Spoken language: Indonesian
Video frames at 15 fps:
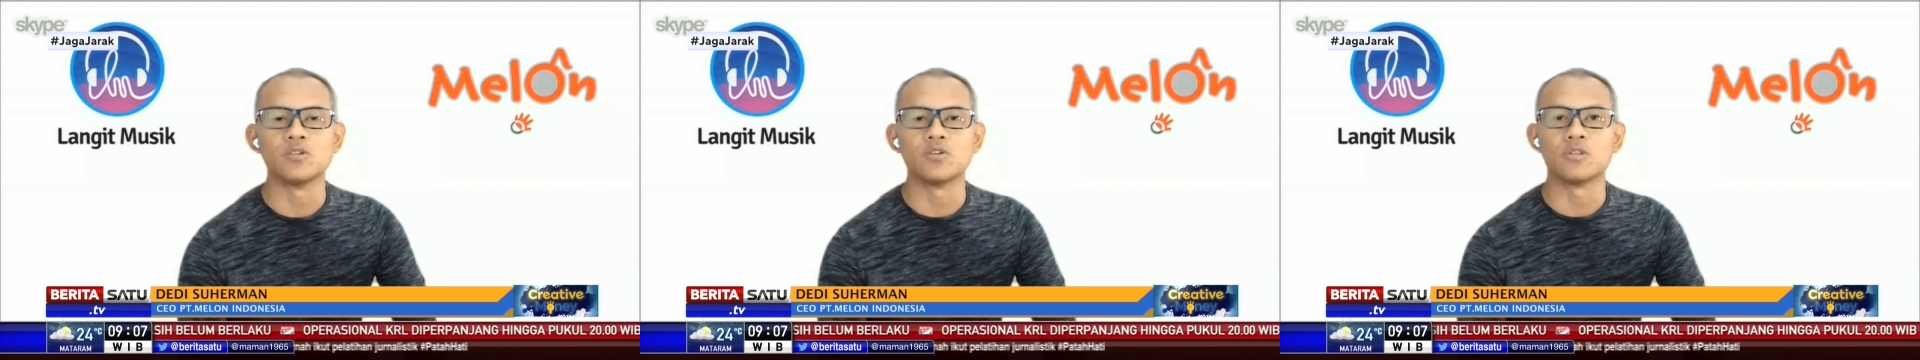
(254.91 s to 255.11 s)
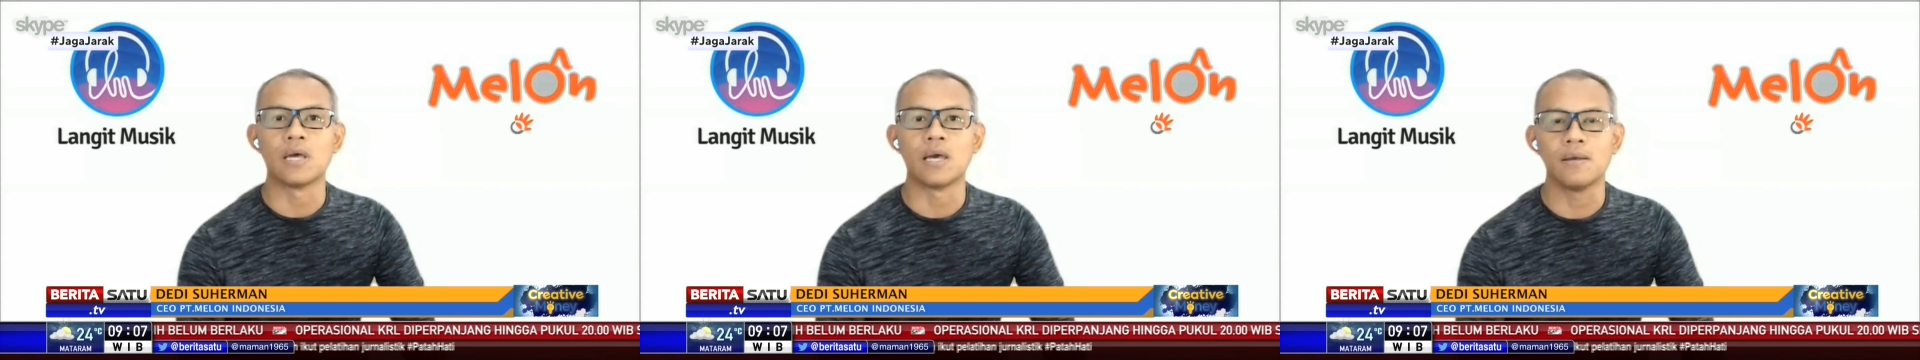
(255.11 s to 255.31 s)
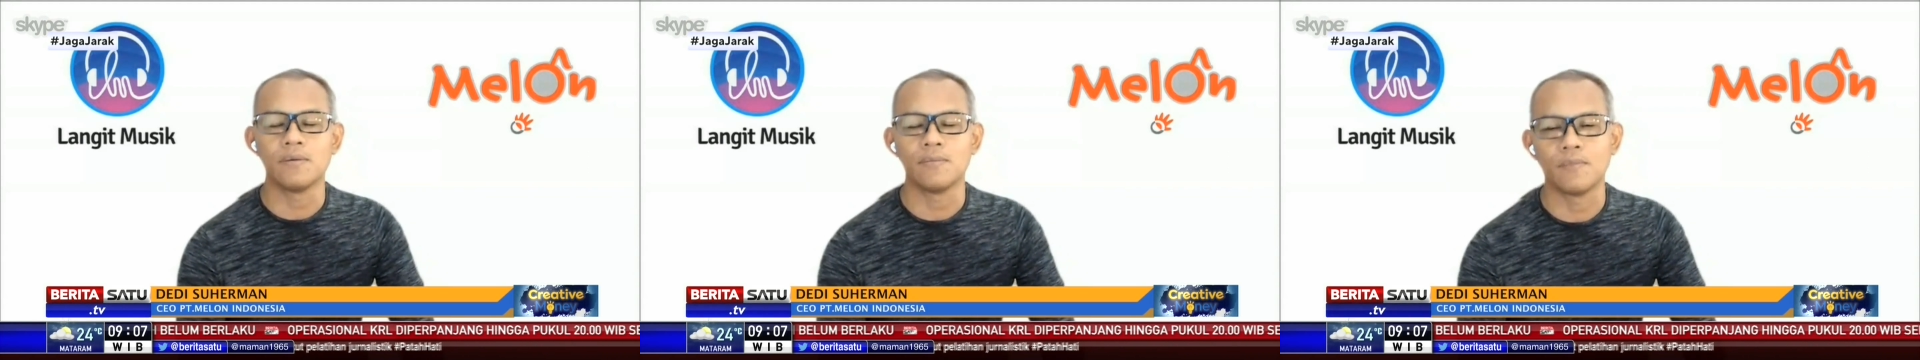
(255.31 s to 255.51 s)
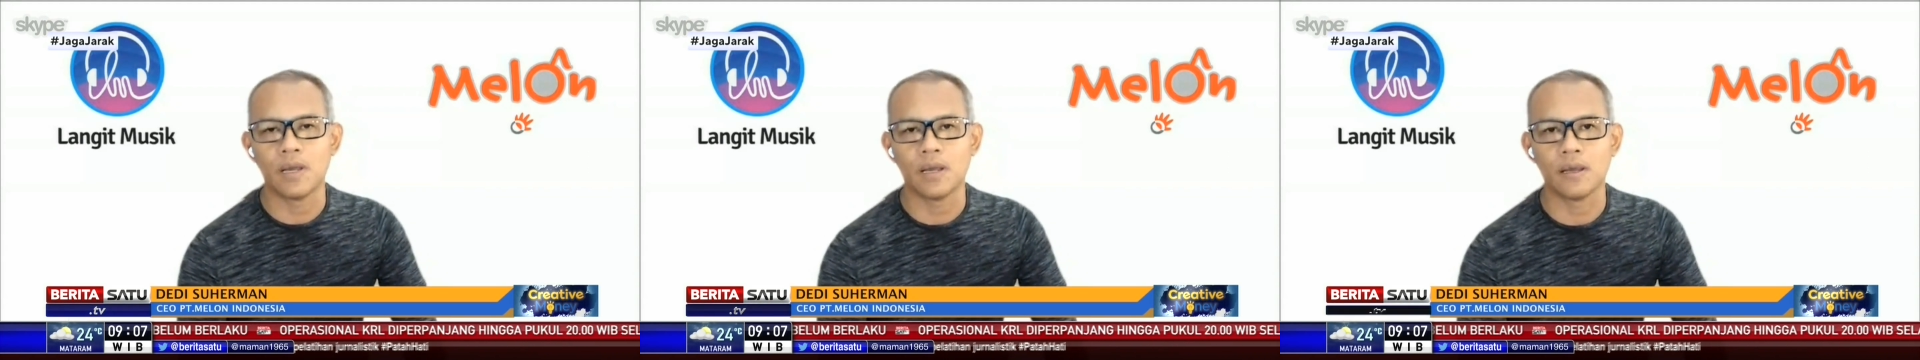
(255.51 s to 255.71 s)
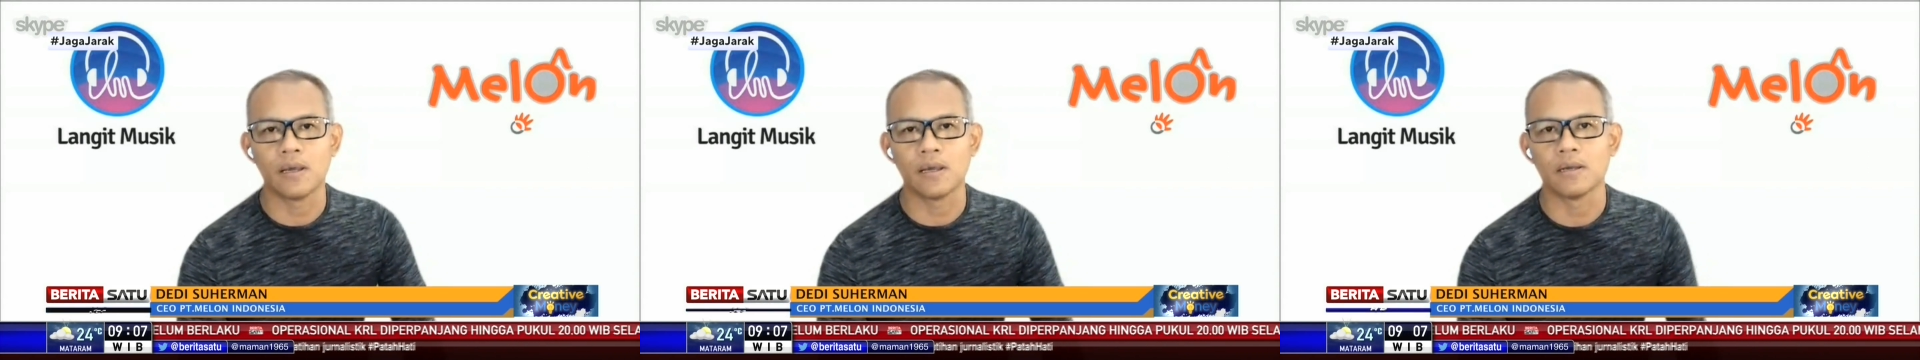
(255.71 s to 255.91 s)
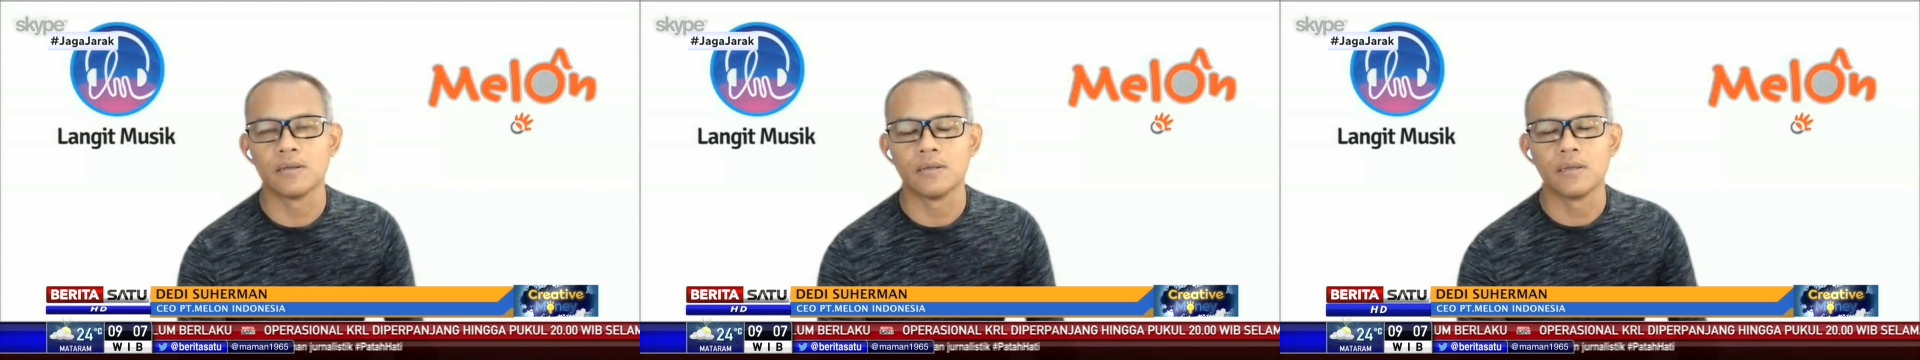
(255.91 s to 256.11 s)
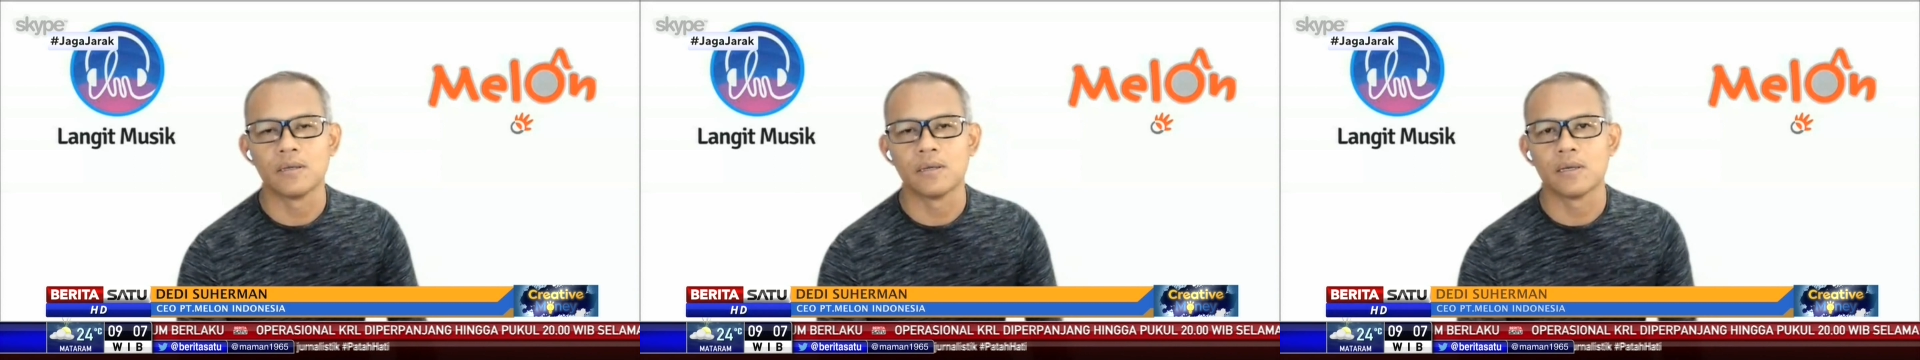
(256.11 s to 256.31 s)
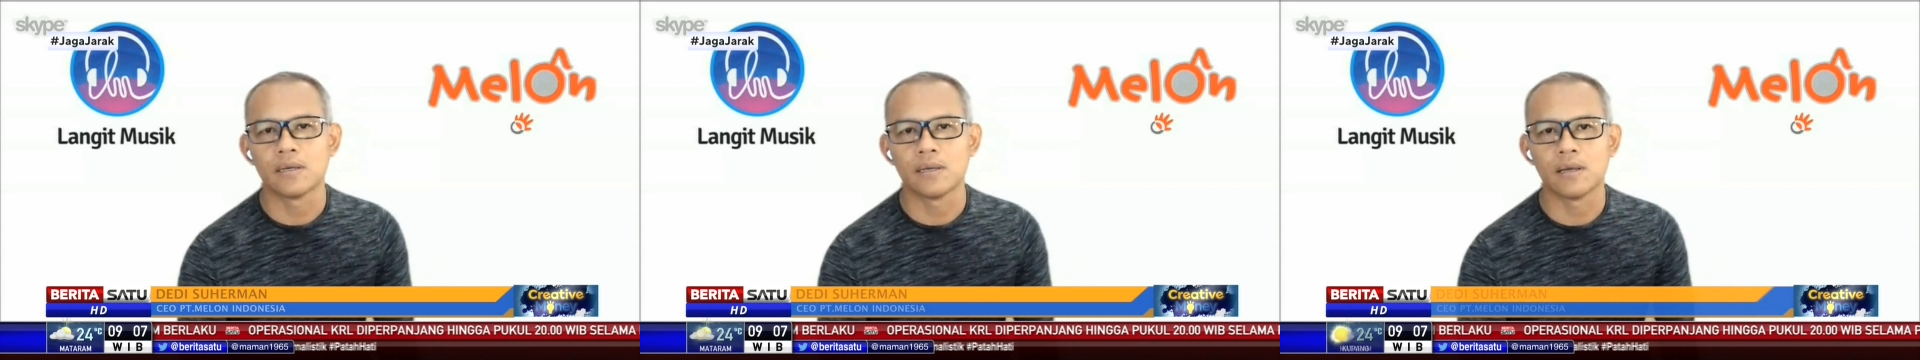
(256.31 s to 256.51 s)
juta uh,
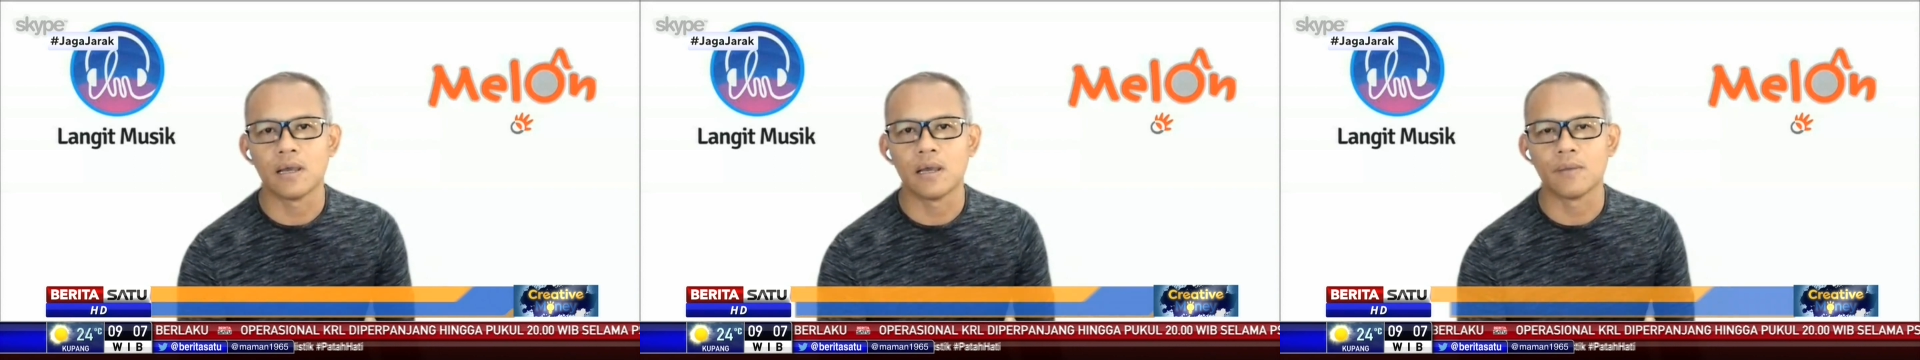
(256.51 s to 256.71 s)
hmm.